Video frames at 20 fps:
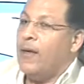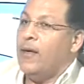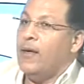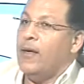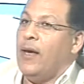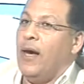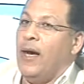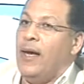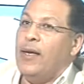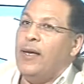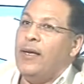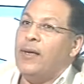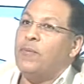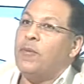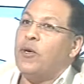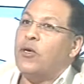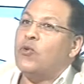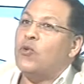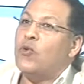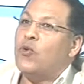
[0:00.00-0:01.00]
يعني
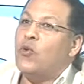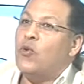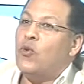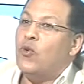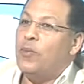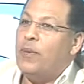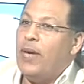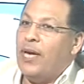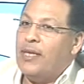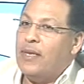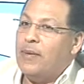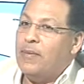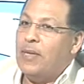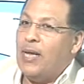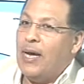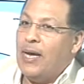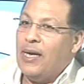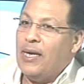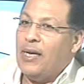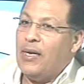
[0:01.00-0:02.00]
برضو كله بيعتمد
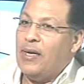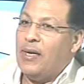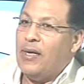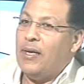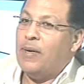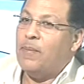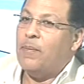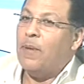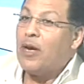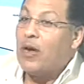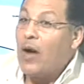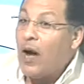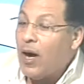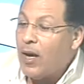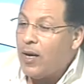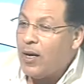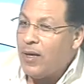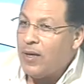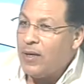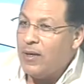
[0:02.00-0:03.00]
على
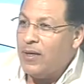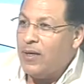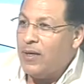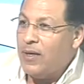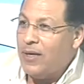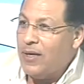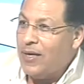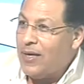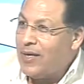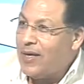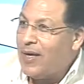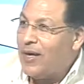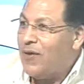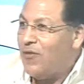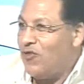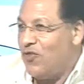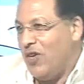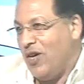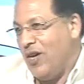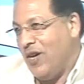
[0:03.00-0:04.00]
المرحله مم. اللي جاي
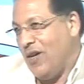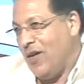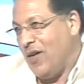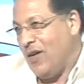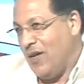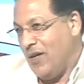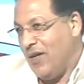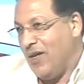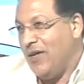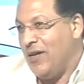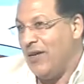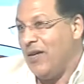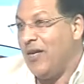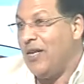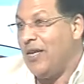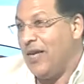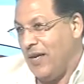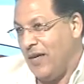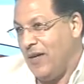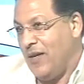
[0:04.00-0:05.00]
فيها الايه آه.
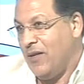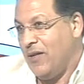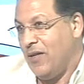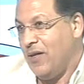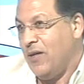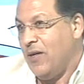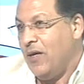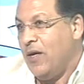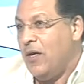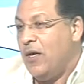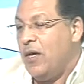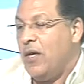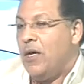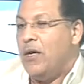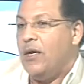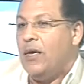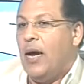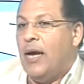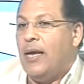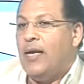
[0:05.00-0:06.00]
الجرح ده أوه. آه.
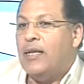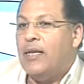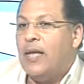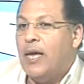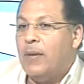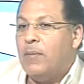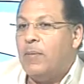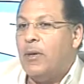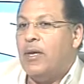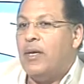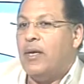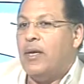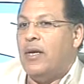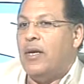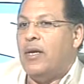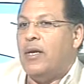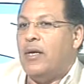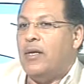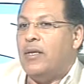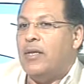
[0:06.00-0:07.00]
يعني دايما
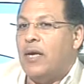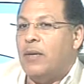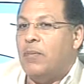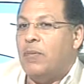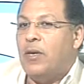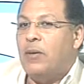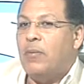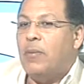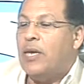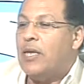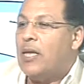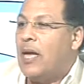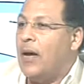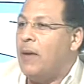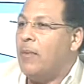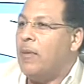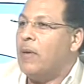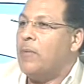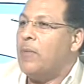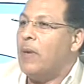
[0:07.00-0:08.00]
التجميل
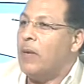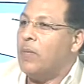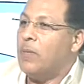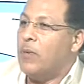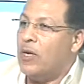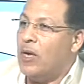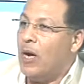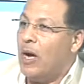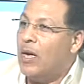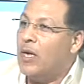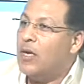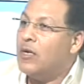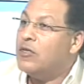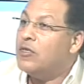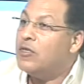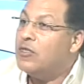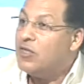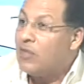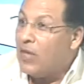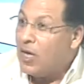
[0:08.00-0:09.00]
بيتعامل مع
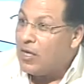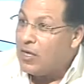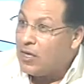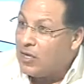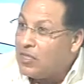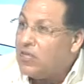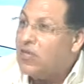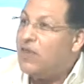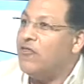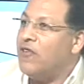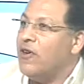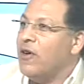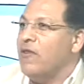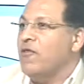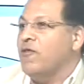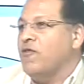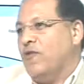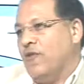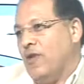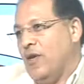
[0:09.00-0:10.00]
المرحله النظيفه
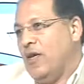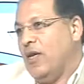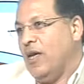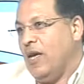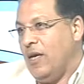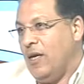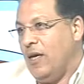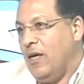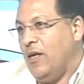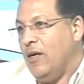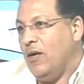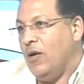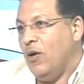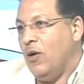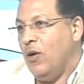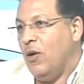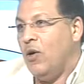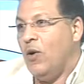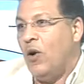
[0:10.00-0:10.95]
في مم. الجرح مم.